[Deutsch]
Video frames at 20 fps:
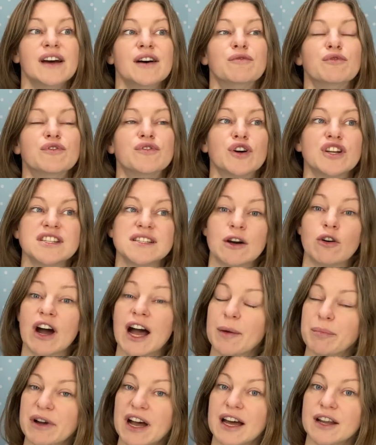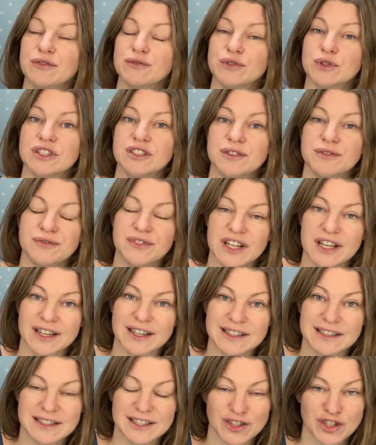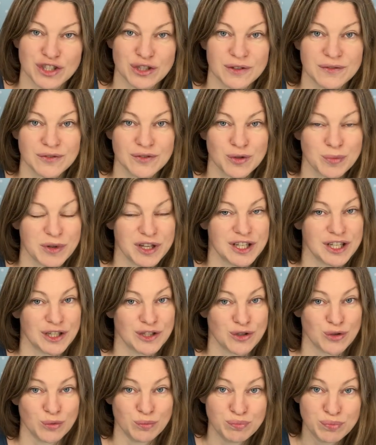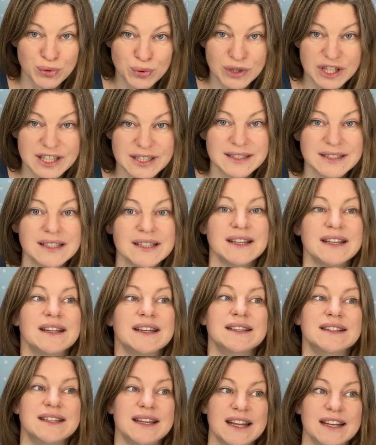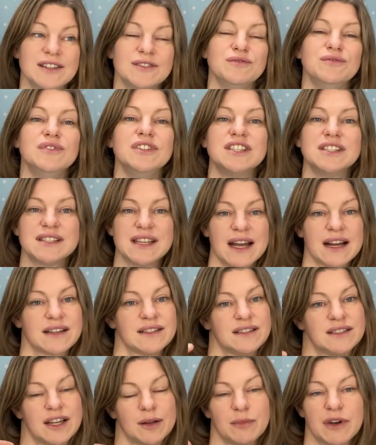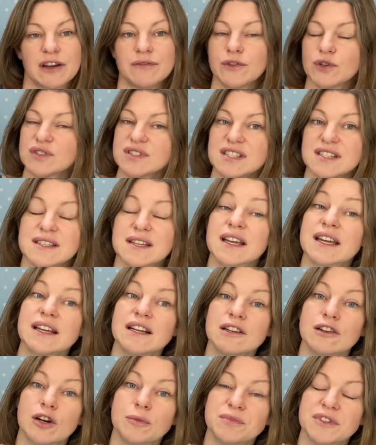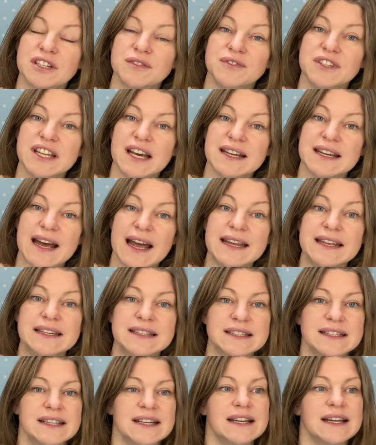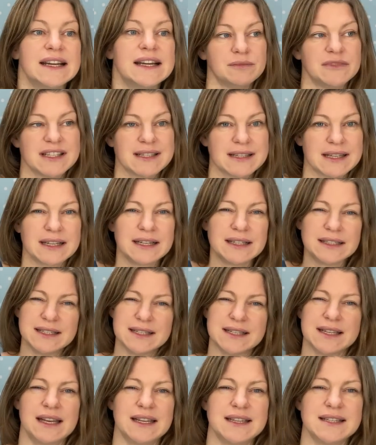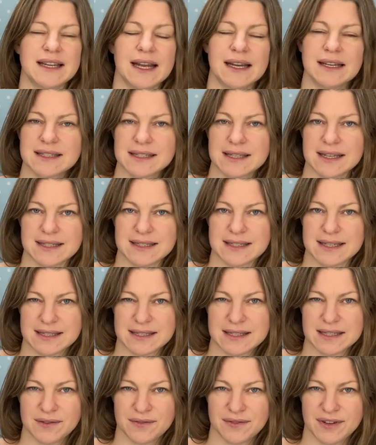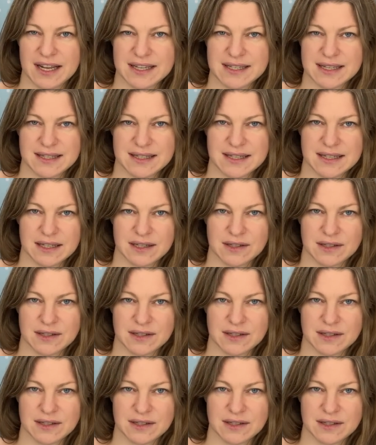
Wovon ich auch abraten würde, wäre, den Stoff später zu bügeln. Denn, wie gesagt, dann machen wir uns diese Kringeloptik wieder dahin. Das Krinkeln ist ja nichts anderes, als dass diese Fasern sich